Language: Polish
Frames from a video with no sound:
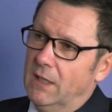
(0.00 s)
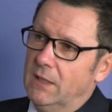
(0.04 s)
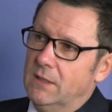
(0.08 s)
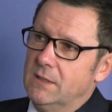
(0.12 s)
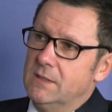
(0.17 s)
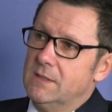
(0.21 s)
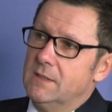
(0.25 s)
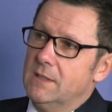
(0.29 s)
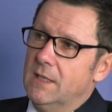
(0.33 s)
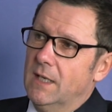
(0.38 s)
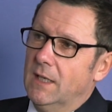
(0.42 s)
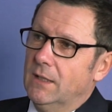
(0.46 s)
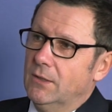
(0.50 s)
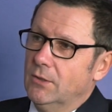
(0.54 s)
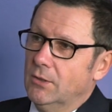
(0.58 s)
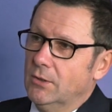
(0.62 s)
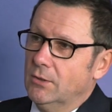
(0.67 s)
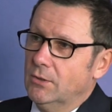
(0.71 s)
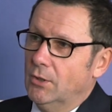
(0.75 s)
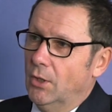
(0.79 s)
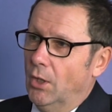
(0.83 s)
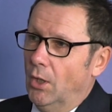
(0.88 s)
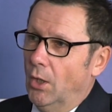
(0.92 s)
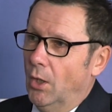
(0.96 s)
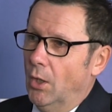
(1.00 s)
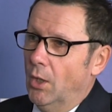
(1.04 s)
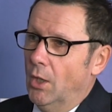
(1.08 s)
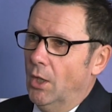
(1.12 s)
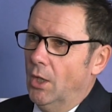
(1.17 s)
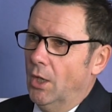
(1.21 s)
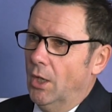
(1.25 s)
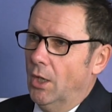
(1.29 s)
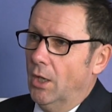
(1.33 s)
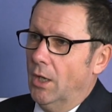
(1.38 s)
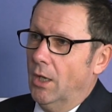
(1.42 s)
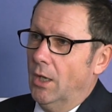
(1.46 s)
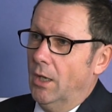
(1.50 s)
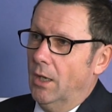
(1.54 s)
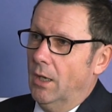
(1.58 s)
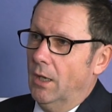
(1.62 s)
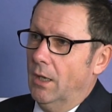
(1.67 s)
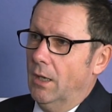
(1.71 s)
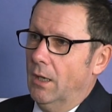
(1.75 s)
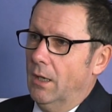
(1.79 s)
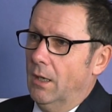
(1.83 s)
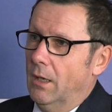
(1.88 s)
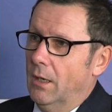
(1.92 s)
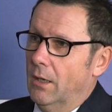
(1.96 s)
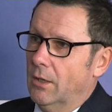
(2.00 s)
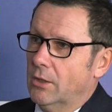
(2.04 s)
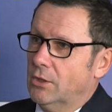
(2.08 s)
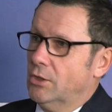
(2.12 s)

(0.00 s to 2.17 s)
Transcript: lista, no to a,